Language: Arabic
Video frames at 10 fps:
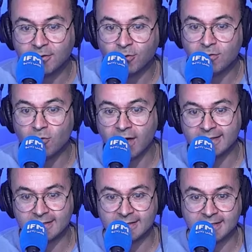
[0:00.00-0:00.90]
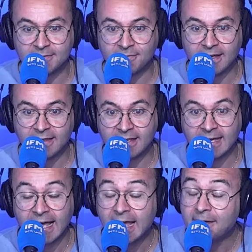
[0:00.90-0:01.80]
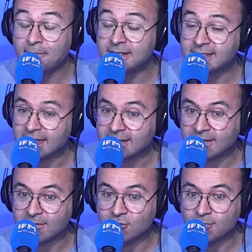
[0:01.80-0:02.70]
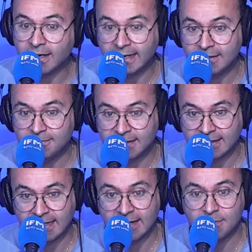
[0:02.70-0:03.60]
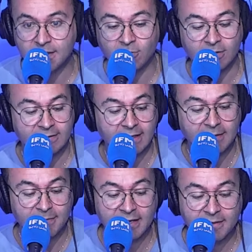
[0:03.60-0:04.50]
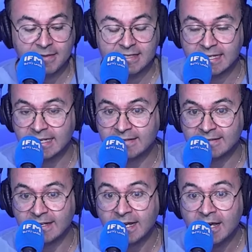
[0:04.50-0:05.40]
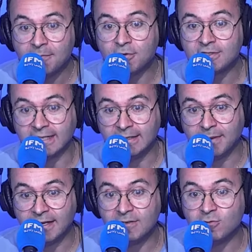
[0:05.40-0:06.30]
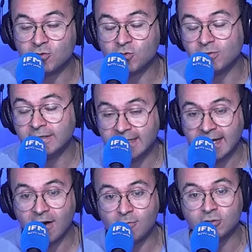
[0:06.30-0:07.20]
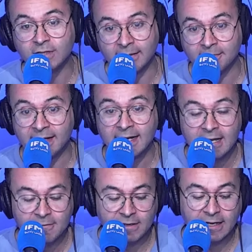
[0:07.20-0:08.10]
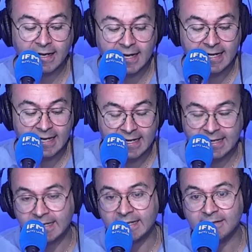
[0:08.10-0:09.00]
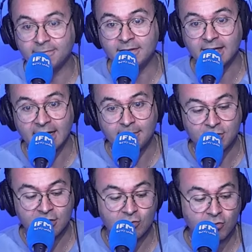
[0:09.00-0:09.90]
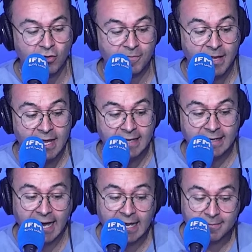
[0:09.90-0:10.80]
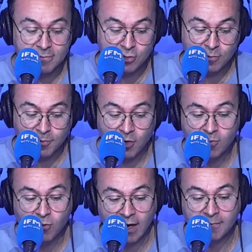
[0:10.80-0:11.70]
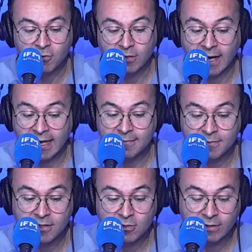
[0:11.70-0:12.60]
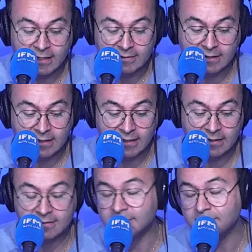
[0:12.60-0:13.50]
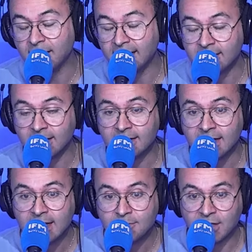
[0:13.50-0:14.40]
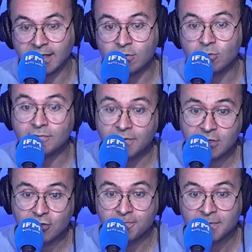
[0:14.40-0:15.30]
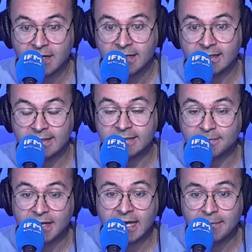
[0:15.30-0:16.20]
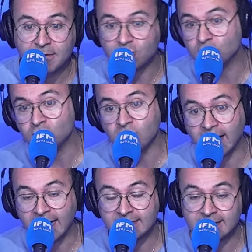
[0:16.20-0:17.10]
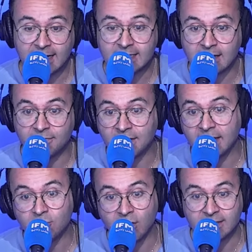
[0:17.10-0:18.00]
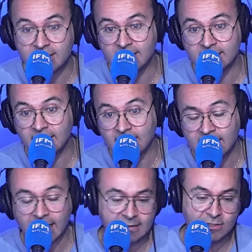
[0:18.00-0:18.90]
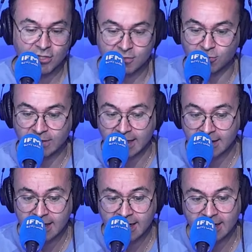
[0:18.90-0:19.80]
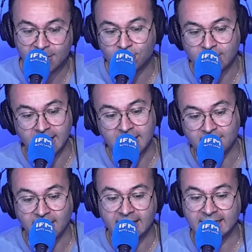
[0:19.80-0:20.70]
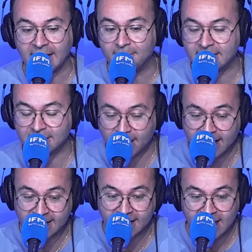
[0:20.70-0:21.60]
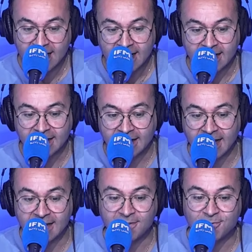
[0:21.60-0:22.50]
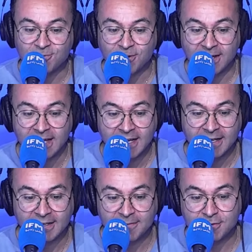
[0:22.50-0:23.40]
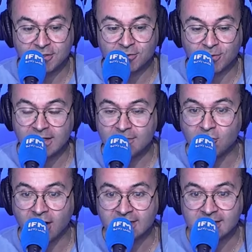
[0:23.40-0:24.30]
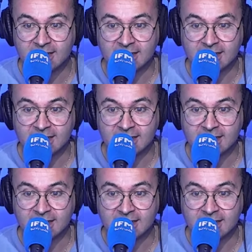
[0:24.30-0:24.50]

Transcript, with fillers: والمهندس الصفة هذه زالت اليوم حلم للتلامذة وللطلبة ما زالت متعبة للوصول ليها ومتعبة في القراية آه، فيها باش نهزوكم إلى عالم السيبكوم وعام كل عالم كلية الطب أيضا باش نحكيو كيفاش يتبنى مشروع الدراسة في هالمؤسسات هذه قداش لازمو تحضير هل أنه تحضير فقط عامة الباك آه، هل أنه آه، باش تولي مهندس